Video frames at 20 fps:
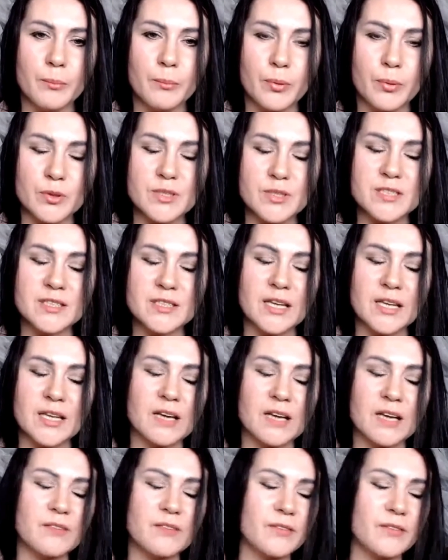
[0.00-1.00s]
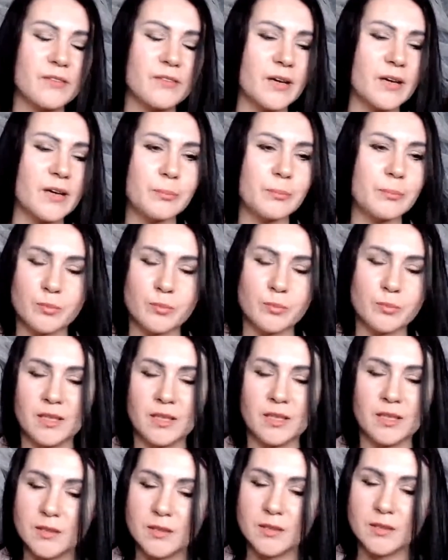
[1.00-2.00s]
probiotyki, spróbować, bo
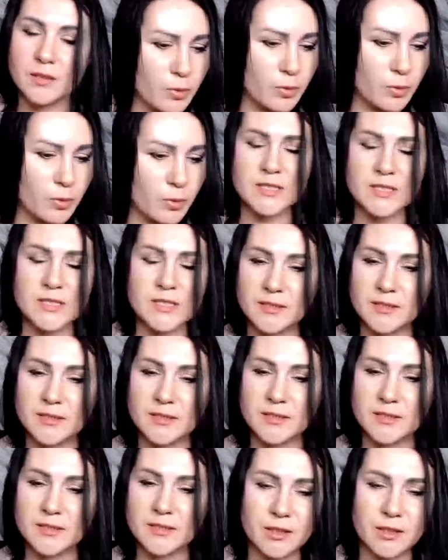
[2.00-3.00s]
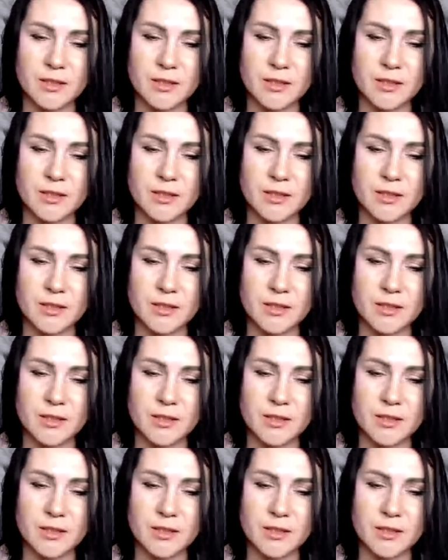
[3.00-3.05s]
przez całe życie się